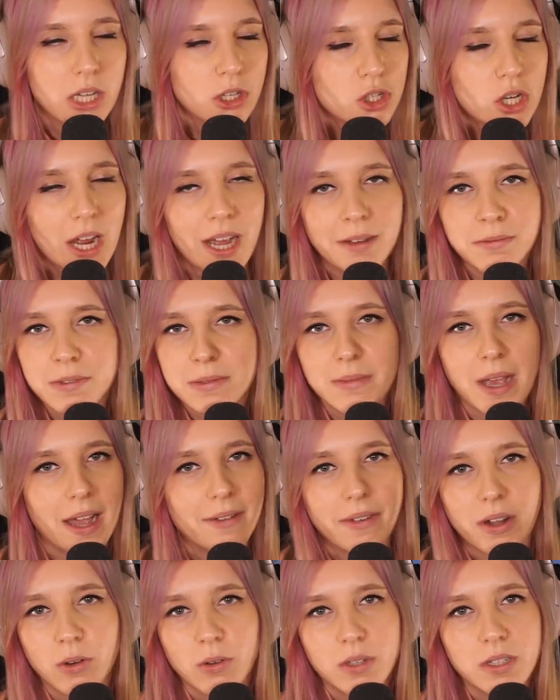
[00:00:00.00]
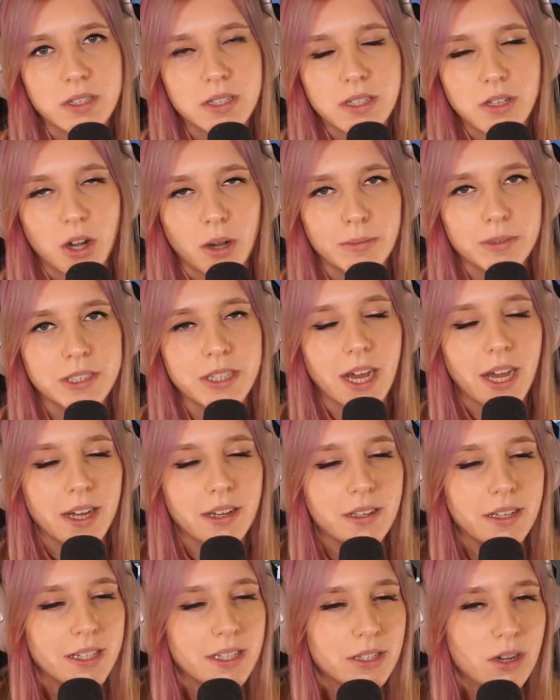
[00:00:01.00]
Schreibt es mir einfach unten in die
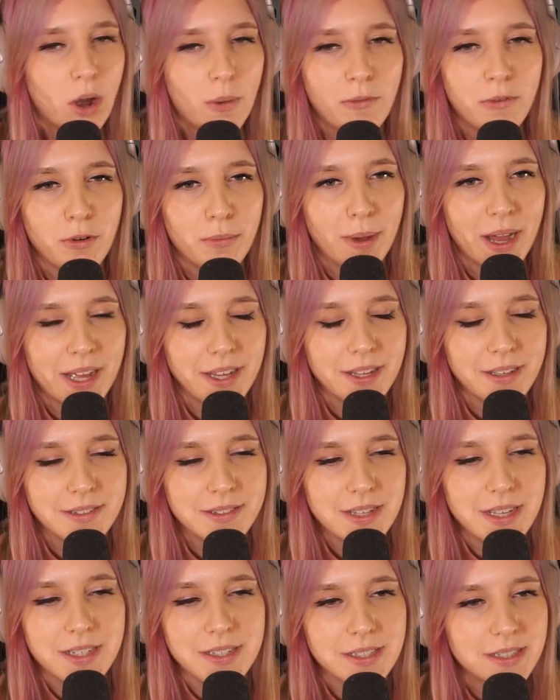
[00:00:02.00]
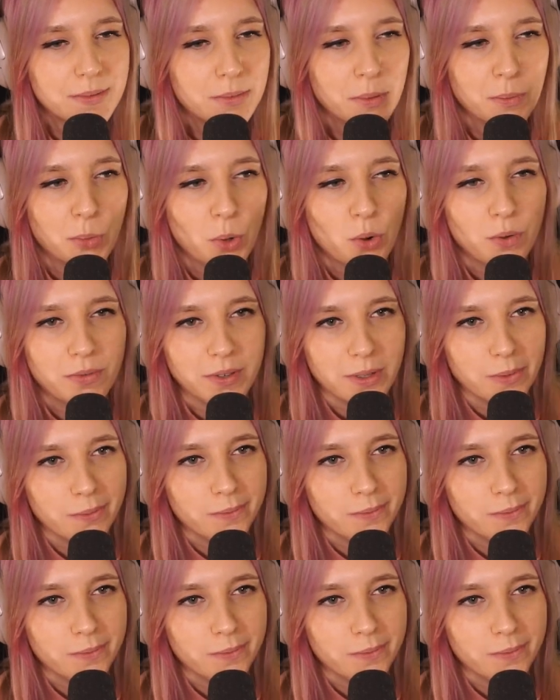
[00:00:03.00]
Kommentare. Ich komme vorbei. Ihr seht, ich bin Profi.